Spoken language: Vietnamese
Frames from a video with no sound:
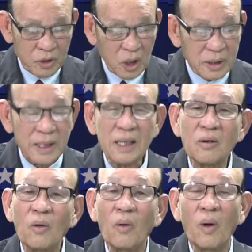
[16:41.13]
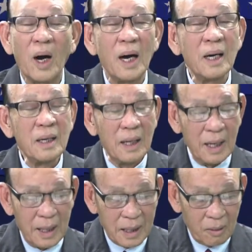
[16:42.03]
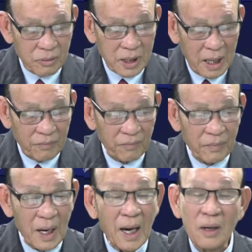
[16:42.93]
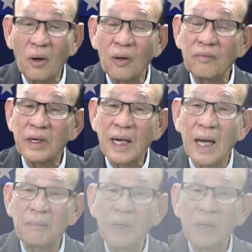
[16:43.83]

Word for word: chức trách của à, cộng sản hà nội việt nam